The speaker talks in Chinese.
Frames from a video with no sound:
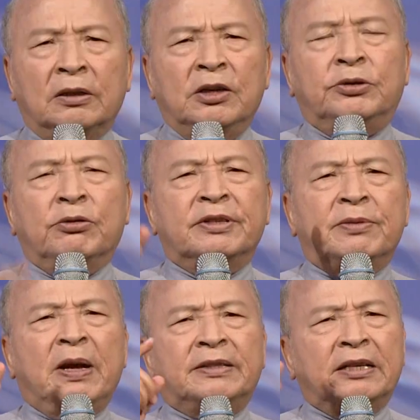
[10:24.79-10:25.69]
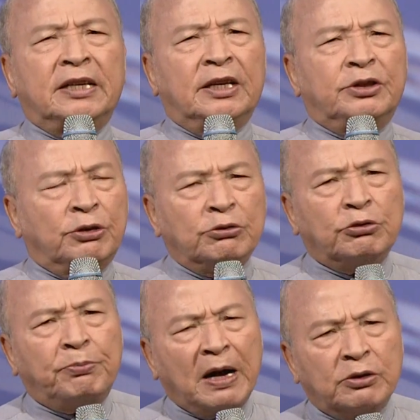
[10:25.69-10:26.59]
弟兄姊妹，在这里求
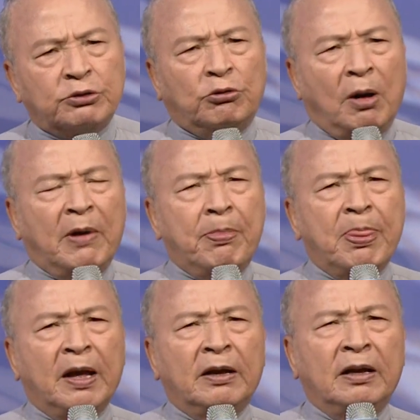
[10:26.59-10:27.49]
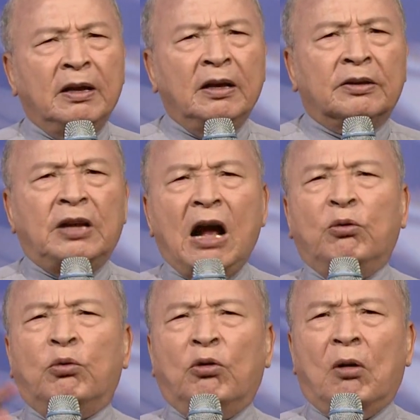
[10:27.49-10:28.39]
主帮助我们，让
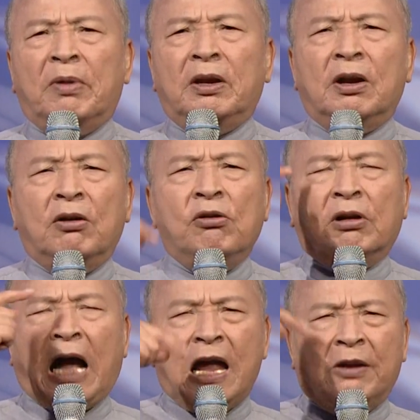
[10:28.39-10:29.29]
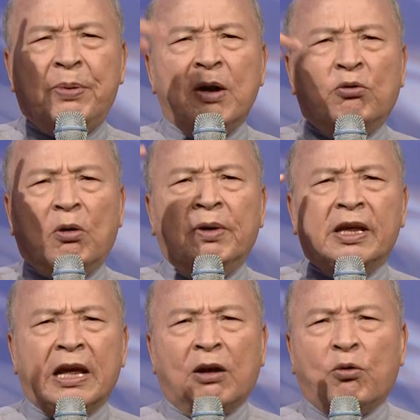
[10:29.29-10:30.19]
我们能够改变我们的
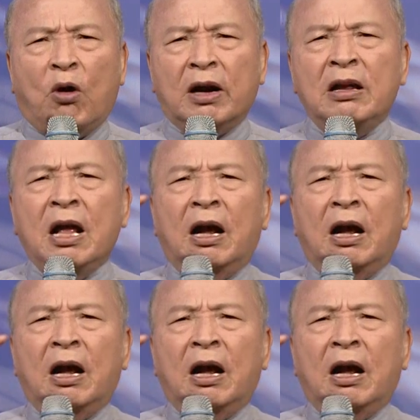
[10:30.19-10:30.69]
眼光。